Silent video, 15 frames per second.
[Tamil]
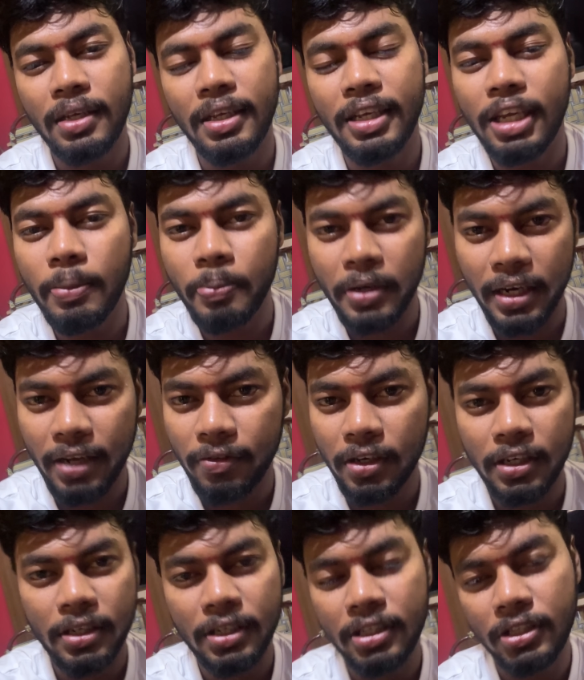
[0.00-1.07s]
எக்கிப்
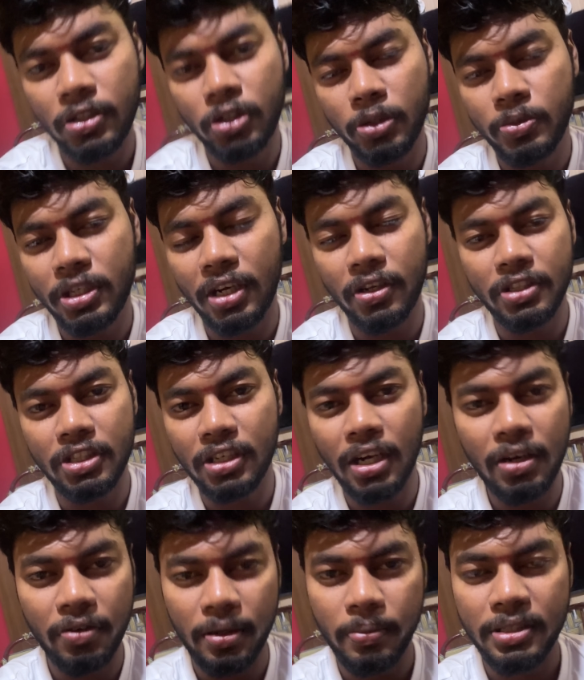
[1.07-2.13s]
ட்ராவல்ன்ட்டு யூடியூப் சேனல் வச்சுருக்கான்
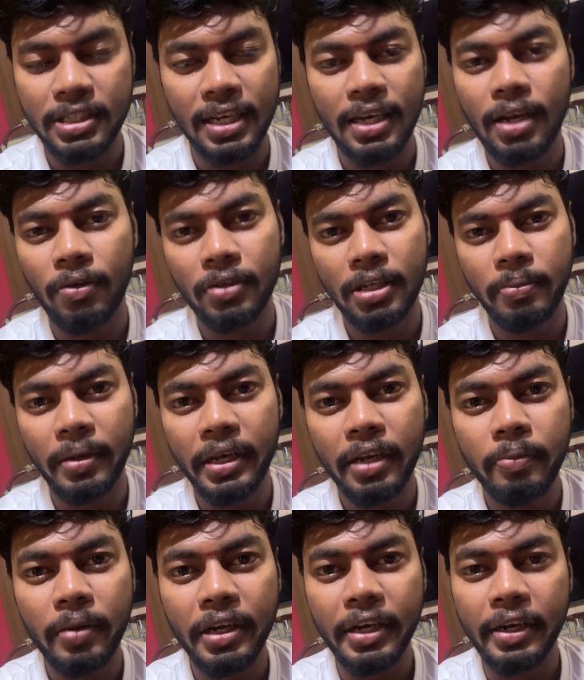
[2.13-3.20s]
அவன் நம்ம சேனல் அவன் தான் மெயின்டைன்
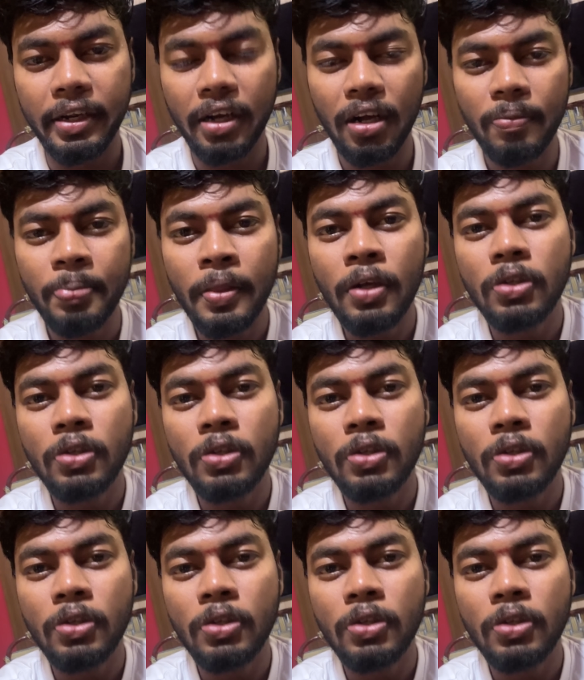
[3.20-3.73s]
பண்ணிகிட்டு இருக்கான்